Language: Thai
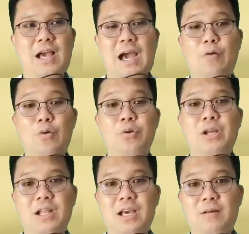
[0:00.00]
ข่าวหลุ
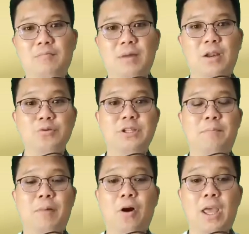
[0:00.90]
ดะนะ เหมือนหลุดส
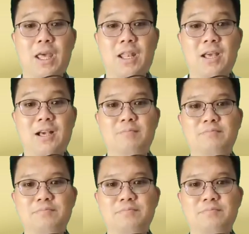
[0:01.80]
ปอยนะครับ